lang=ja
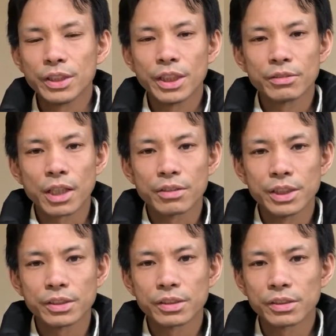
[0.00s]
れている確
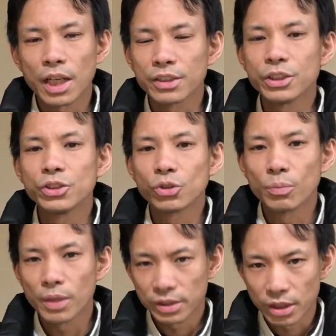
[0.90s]
率
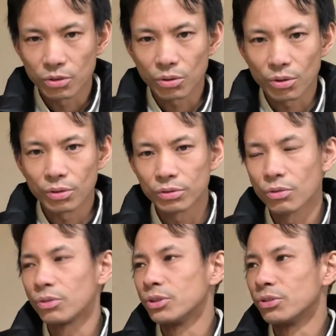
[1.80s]
85%
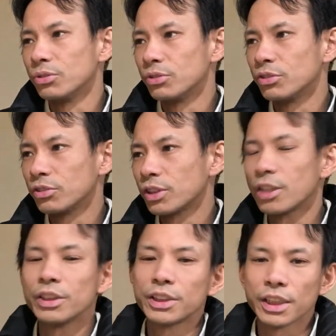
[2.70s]
という
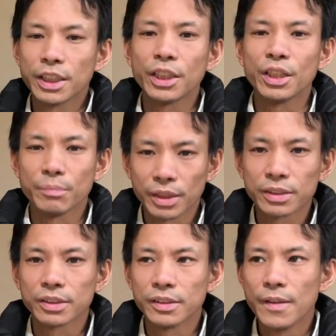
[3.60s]
確率が出ていま
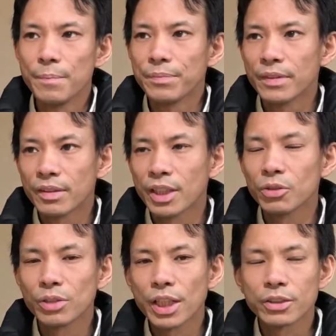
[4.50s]
す。な
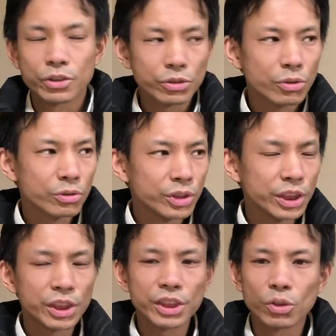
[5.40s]
ので16
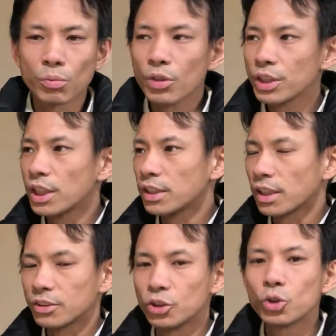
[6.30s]
日に覚えてい
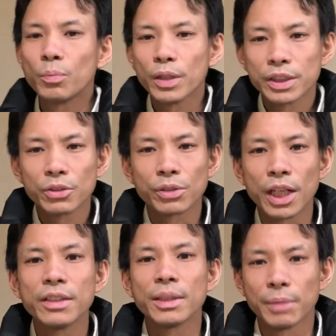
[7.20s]
たら 15% に
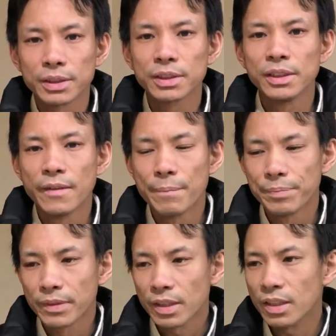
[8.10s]
入ってます。
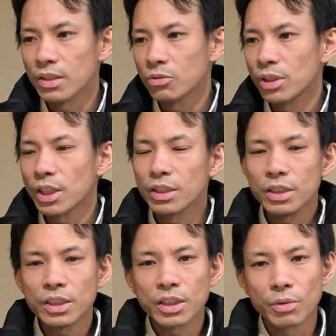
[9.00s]
でそれが
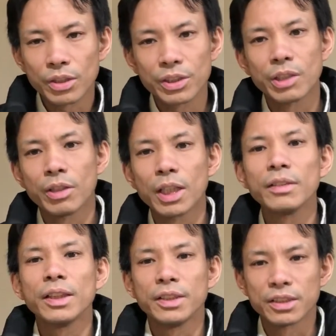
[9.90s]
いいか悪いか分
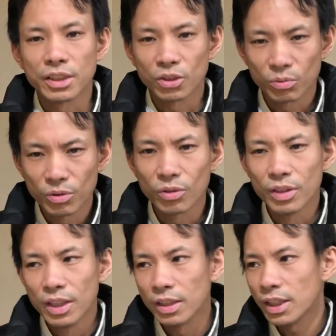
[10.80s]
かんないんですけれど
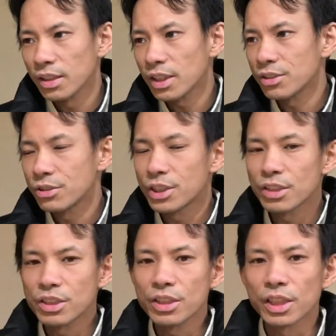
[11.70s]
も、大体
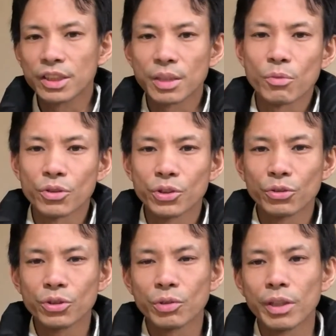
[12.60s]
1日に立てた目
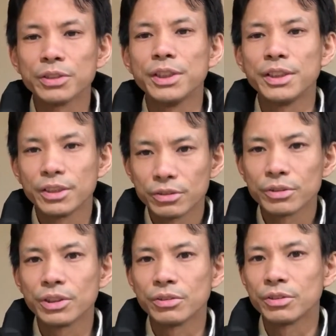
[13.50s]
標っていうのは忘れてるっ
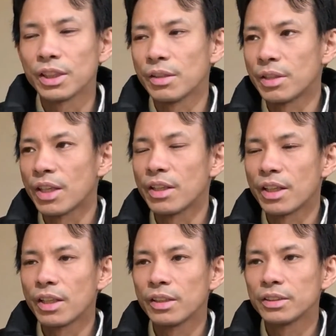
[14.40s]
ていう
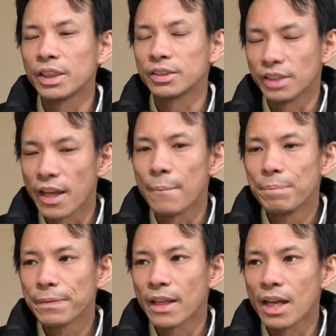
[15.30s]
ですね、
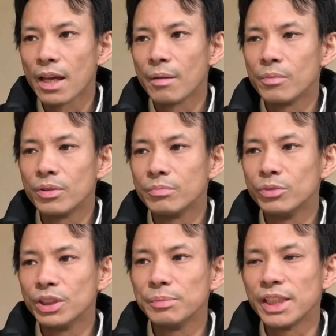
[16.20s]

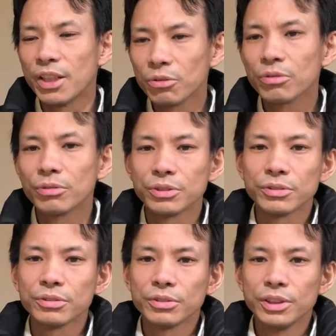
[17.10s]
無意味だよとい
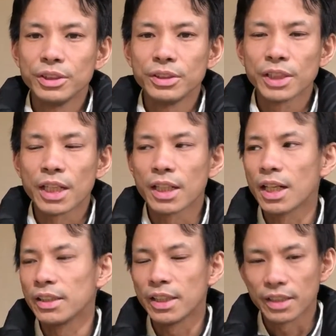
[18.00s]
う結
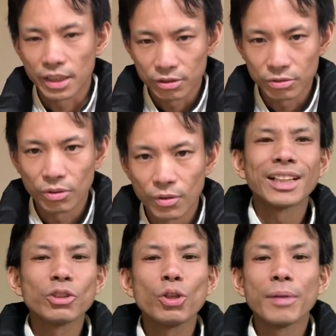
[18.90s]
果が出ていると。
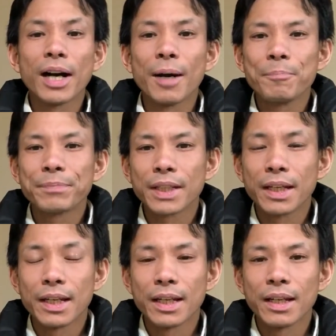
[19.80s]
例えば
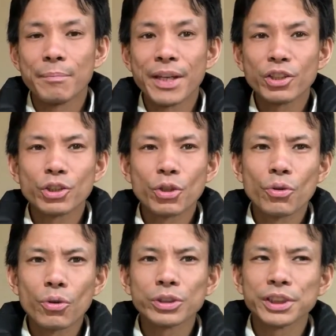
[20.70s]
勉
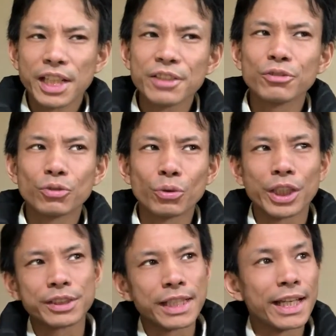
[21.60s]
強をしたい
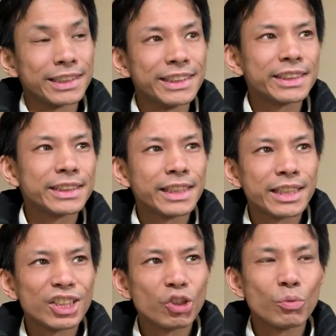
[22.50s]
とですね意識
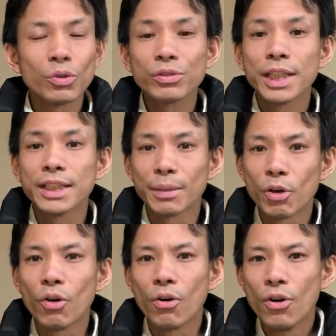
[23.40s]
的に思っていて
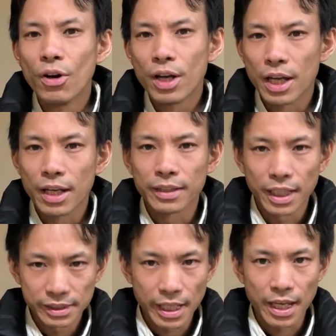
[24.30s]
も、
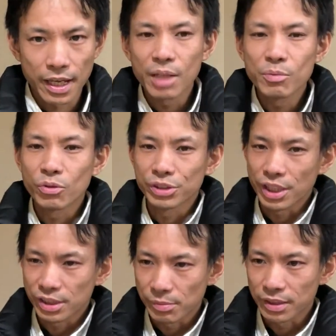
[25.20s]
なぜゲームをし
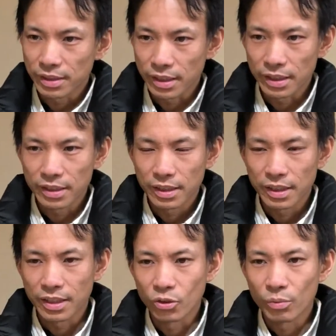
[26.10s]
てしまったり、
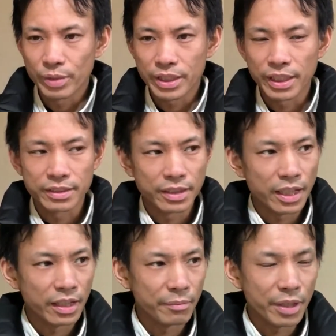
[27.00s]
のんびりです
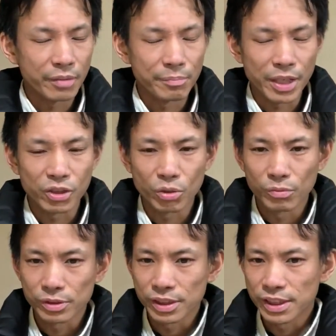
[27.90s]
ね勉強
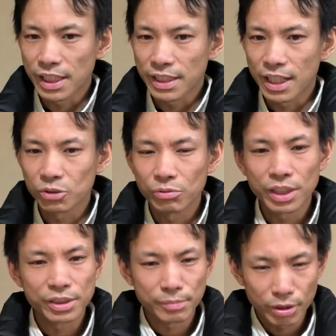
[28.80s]
もしないで遊ん
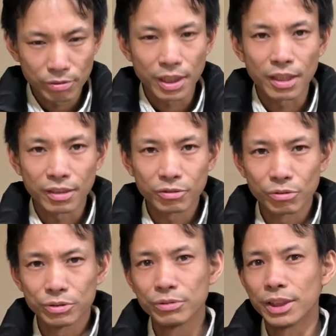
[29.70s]
でしまうのか
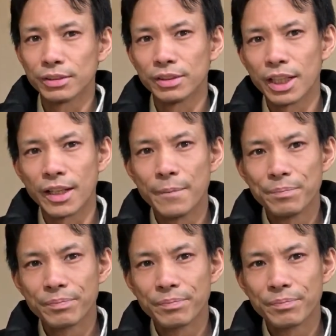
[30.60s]
というですね